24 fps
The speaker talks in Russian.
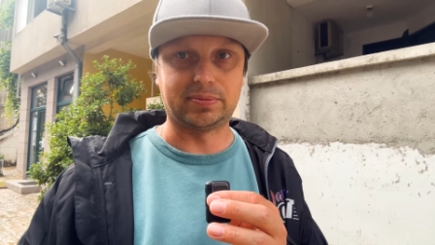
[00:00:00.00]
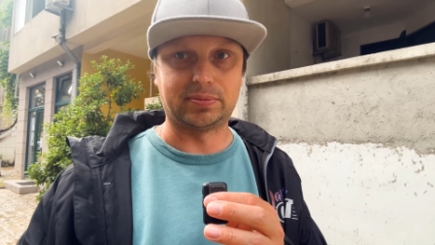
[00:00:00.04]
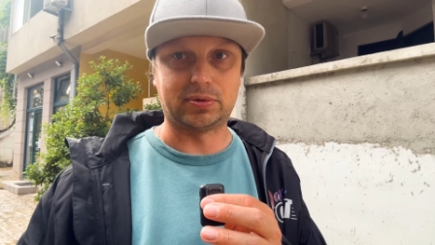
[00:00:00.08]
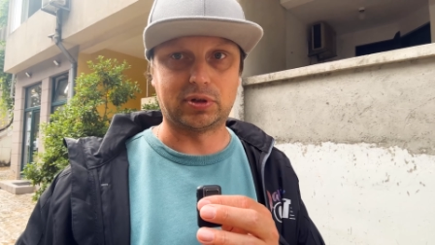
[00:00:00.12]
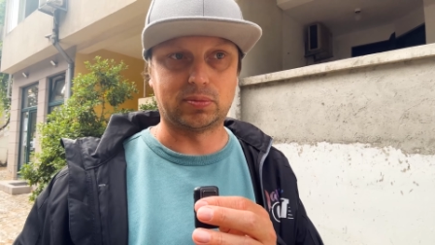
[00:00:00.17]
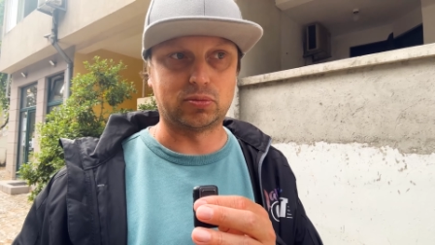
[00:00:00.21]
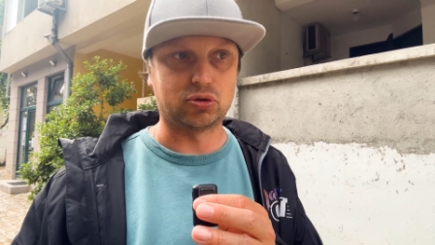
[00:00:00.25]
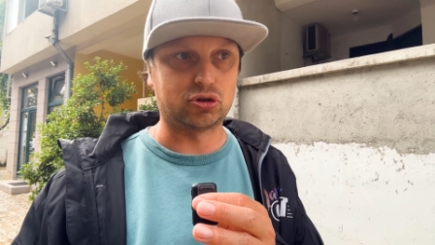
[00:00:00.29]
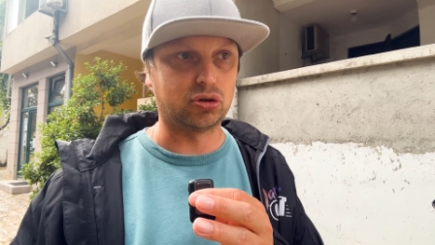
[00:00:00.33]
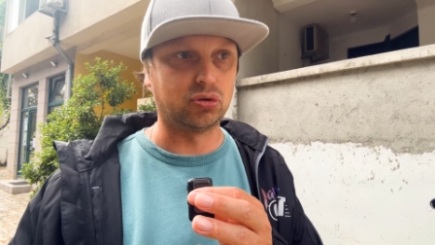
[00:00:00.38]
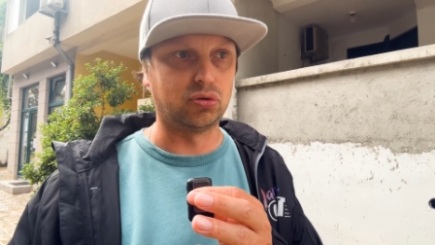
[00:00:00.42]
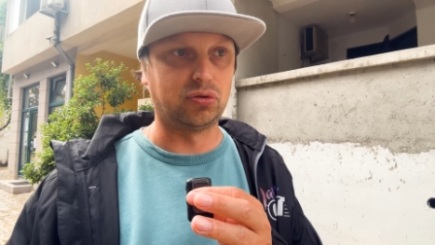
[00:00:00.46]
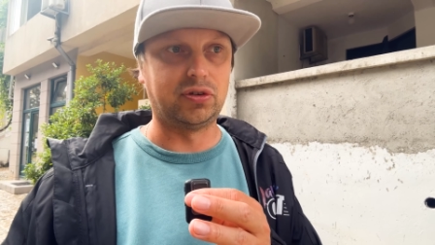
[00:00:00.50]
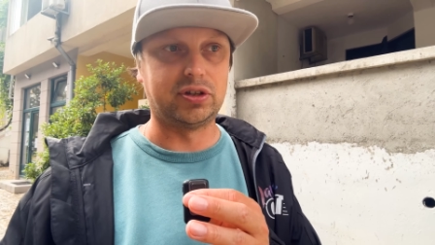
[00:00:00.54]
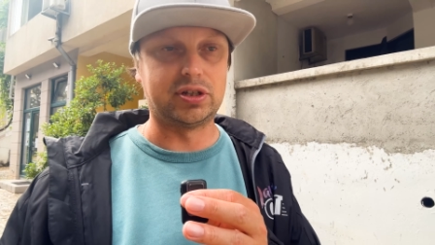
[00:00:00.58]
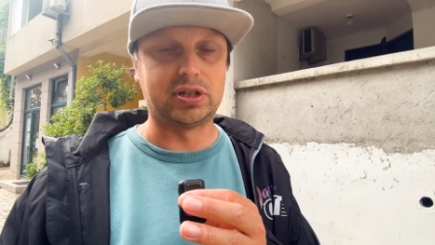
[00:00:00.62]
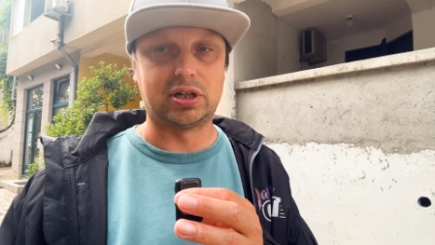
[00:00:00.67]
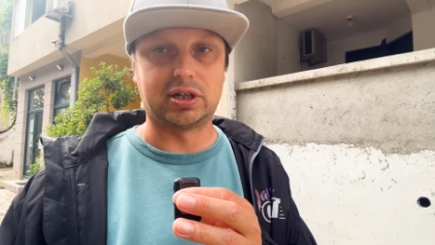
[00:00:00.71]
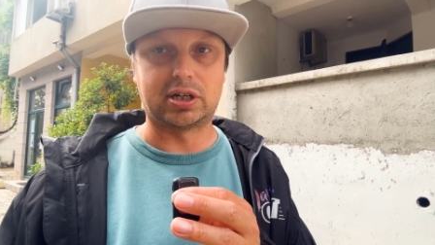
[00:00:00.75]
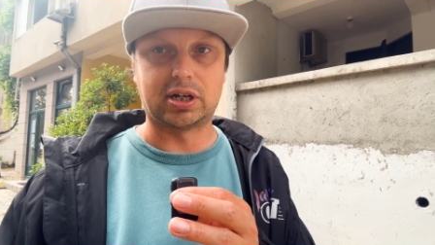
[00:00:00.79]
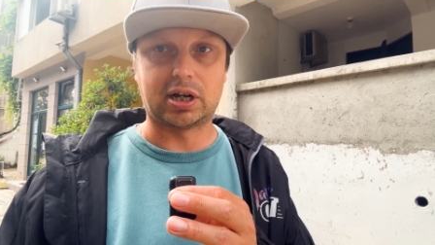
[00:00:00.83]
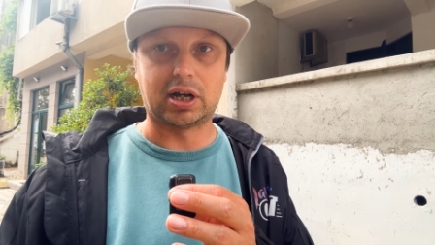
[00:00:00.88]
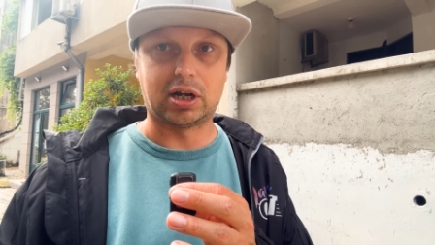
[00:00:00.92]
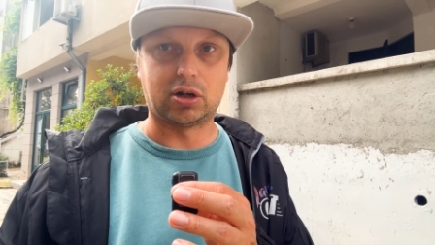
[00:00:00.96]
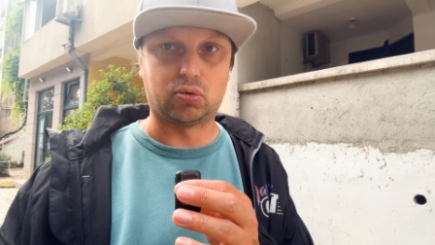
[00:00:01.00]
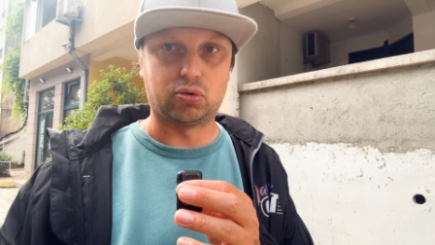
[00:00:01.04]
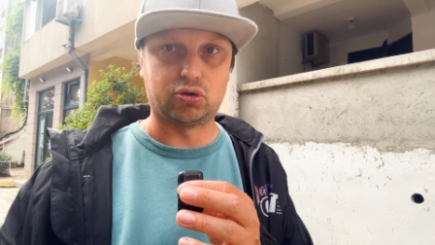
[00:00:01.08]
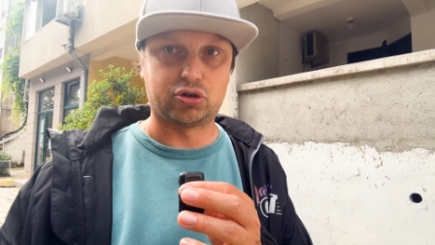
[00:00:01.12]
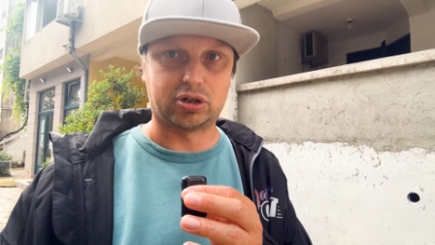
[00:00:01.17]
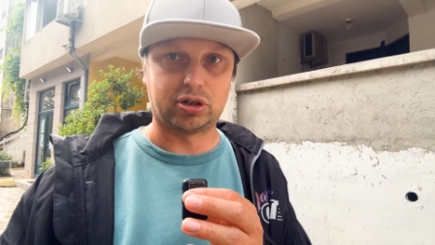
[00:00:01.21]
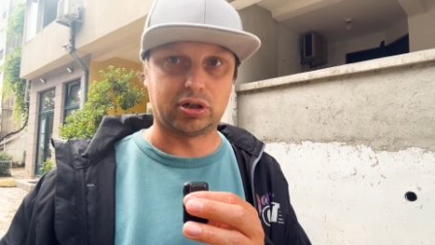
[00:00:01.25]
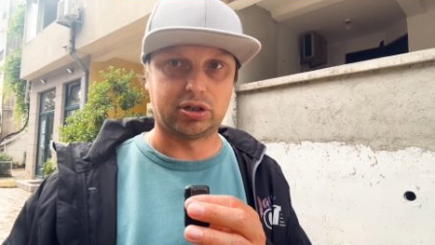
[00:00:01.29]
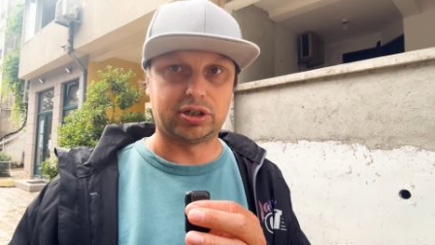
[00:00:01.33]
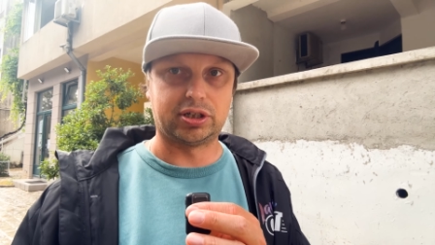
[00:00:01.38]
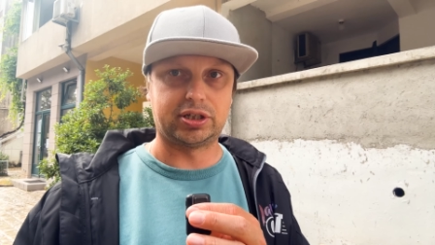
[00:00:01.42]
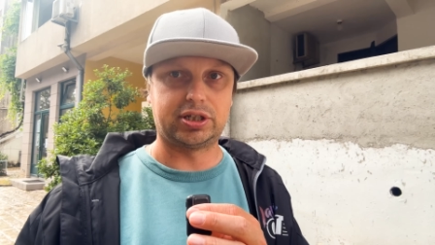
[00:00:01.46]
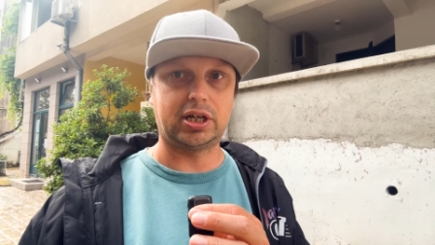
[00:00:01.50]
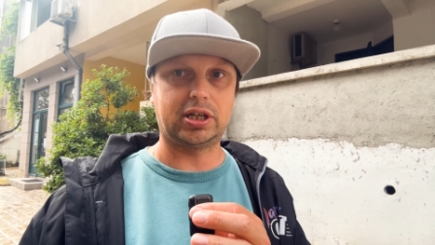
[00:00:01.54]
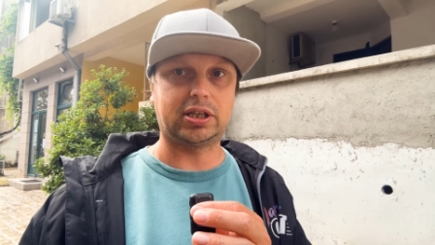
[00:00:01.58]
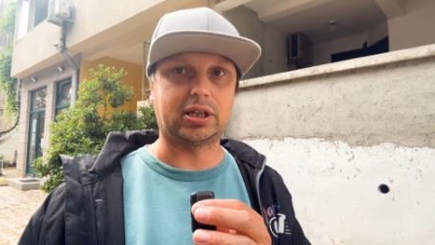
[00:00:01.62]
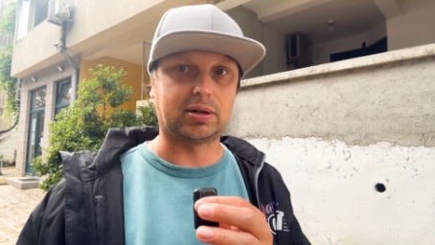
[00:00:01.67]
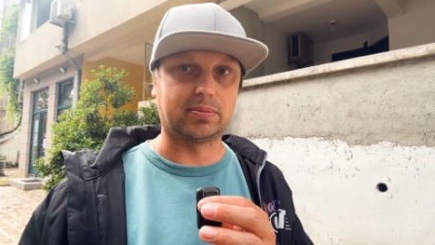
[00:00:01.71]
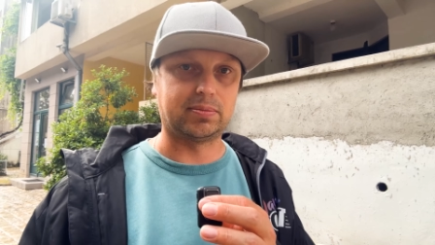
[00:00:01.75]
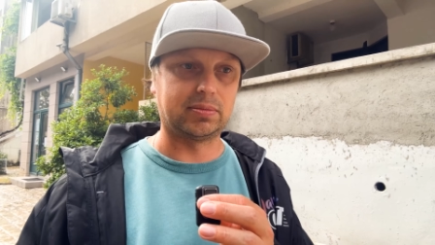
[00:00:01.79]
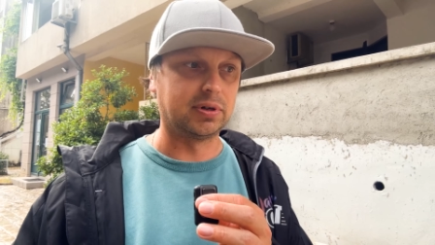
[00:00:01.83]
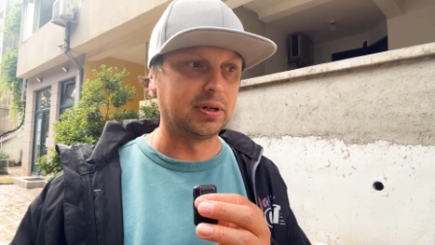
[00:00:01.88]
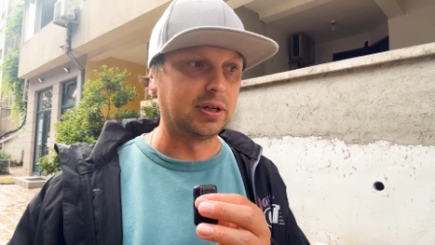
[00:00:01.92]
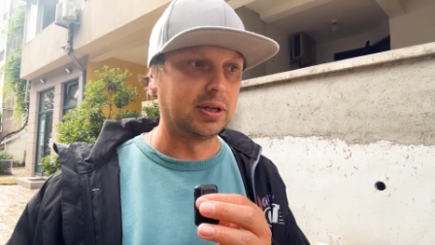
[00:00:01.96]
Потому что, ну, видели, какая кучка детей
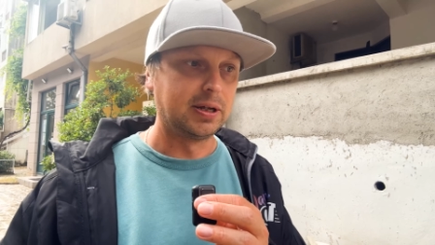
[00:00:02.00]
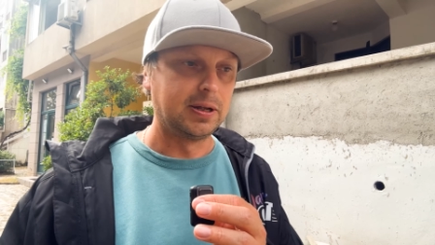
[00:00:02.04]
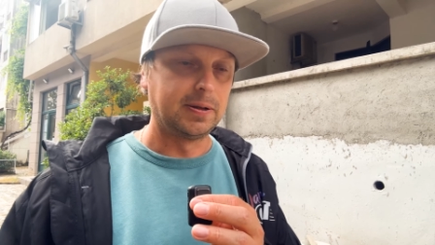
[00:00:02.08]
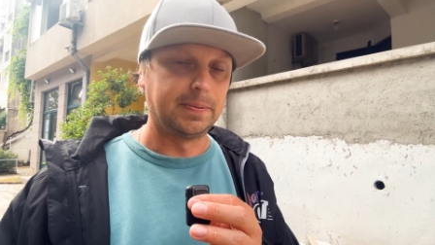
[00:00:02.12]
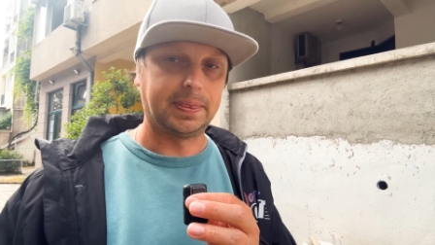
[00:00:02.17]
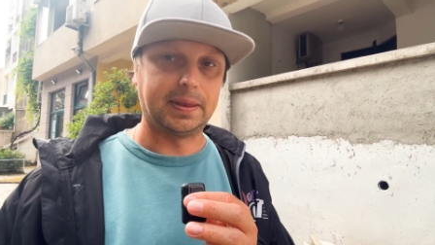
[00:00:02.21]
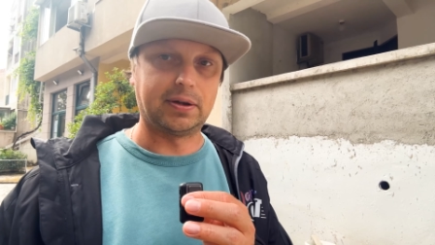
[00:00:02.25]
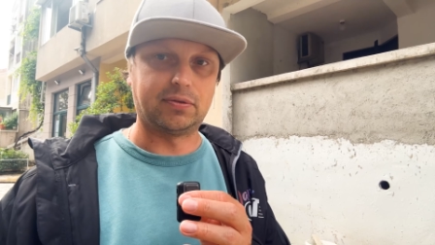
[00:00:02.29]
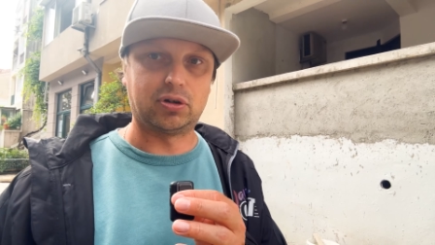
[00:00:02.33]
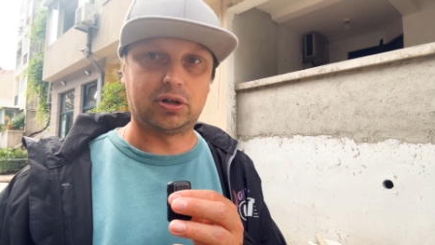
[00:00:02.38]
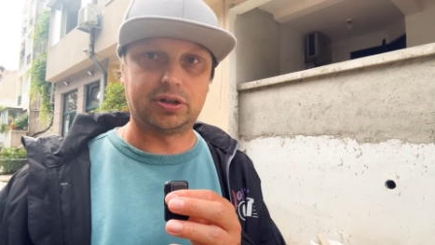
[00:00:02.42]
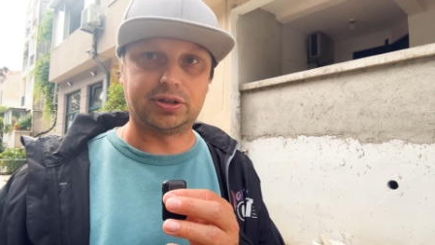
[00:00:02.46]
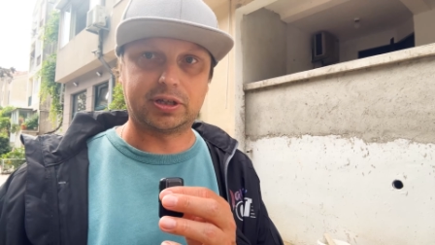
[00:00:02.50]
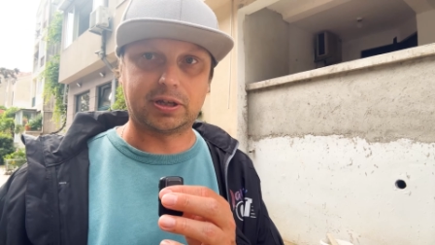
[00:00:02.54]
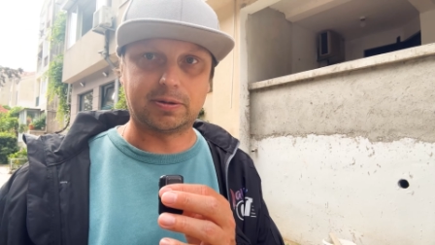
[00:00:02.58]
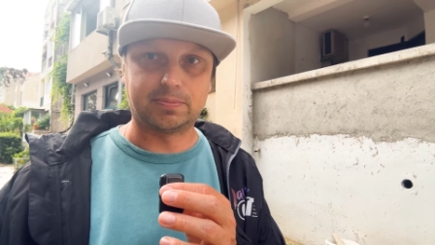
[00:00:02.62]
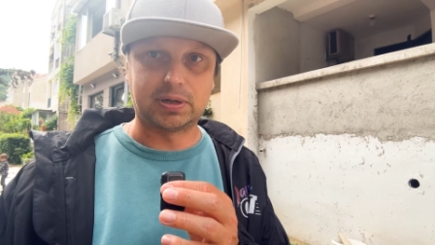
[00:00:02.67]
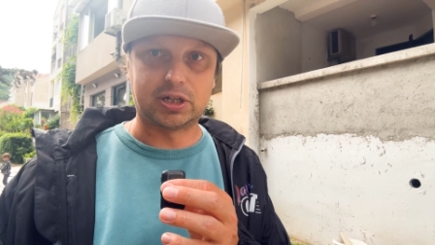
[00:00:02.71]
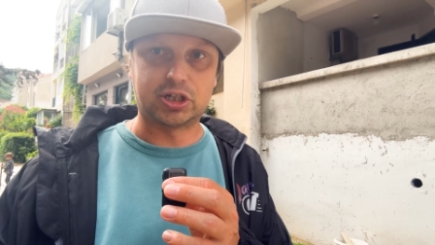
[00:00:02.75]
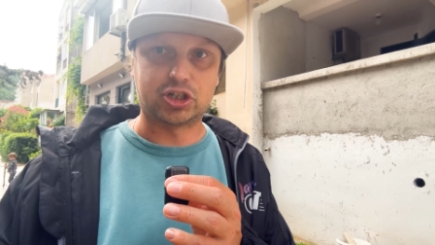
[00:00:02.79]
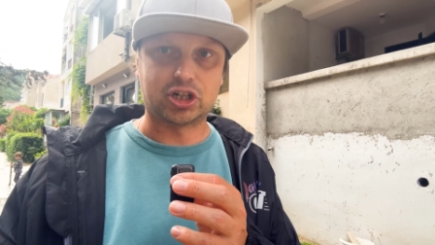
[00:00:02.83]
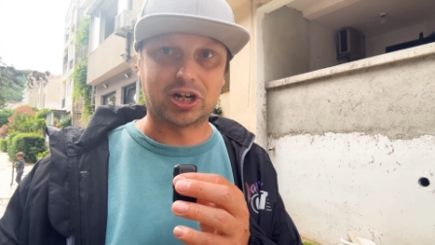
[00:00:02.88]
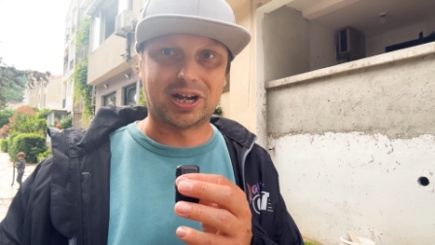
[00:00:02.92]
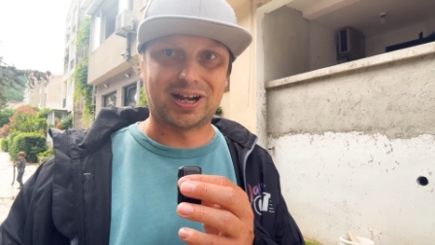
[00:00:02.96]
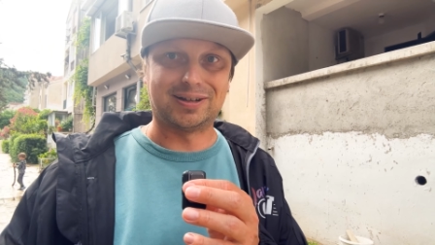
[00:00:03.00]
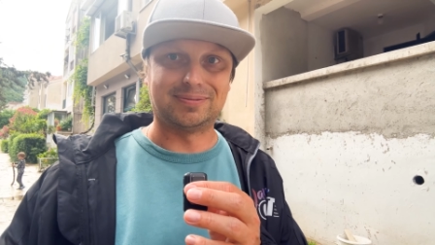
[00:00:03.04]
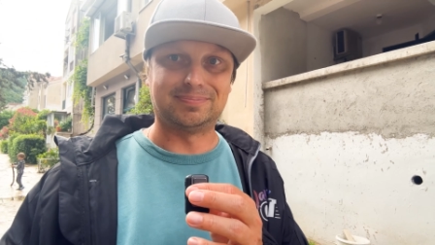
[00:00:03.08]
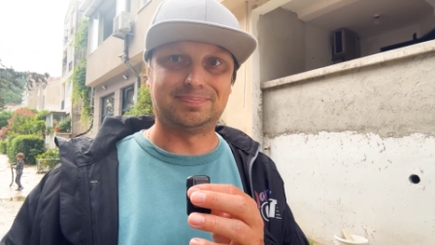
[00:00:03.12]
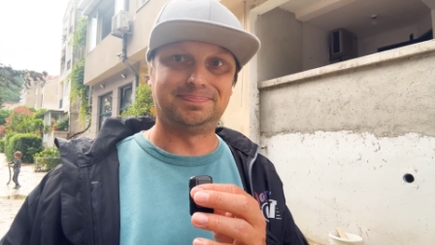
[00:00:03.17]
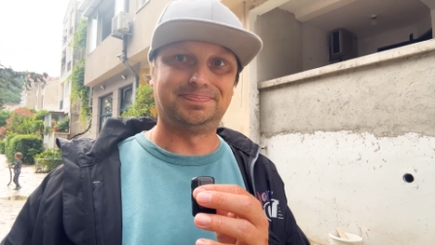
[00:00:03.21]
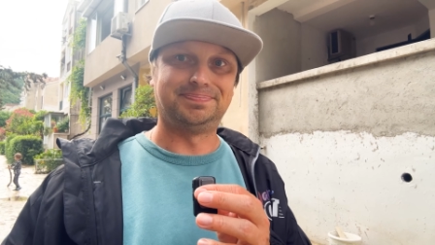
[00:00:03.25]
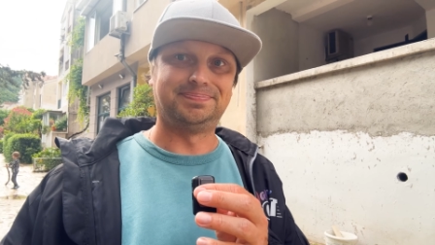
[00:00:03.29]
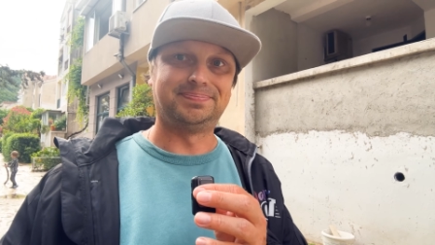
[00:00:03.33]
там довольно-таки большая.